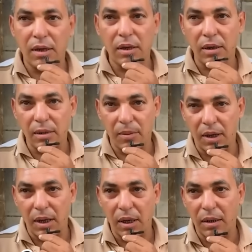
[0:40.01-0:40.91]
جالي
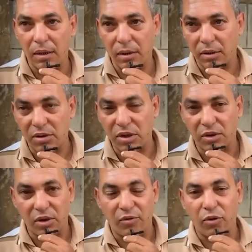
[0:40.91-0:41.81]
بلاغ
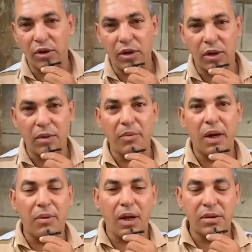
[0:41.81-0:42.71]
اتصال تليفوني اللي ابني
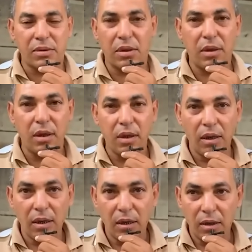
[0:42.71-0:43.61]
عمل حادثه
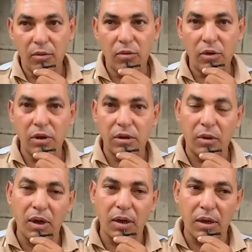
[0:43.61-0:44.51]

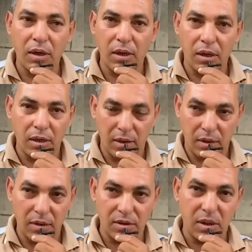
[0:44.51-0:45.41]
وتوجه
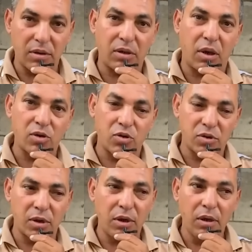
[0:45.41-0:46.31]
لزايد
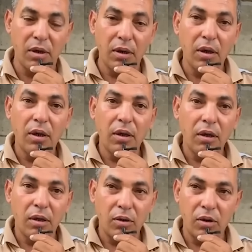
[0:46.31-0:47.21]
التخصصي
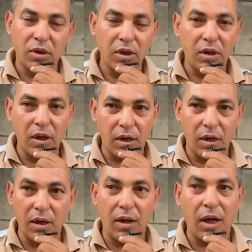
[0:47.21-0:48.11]
رحت لقيت
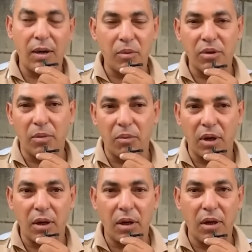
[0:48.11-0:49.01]
الحاله
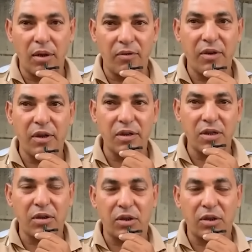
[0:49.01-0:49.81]
متدمره في زايد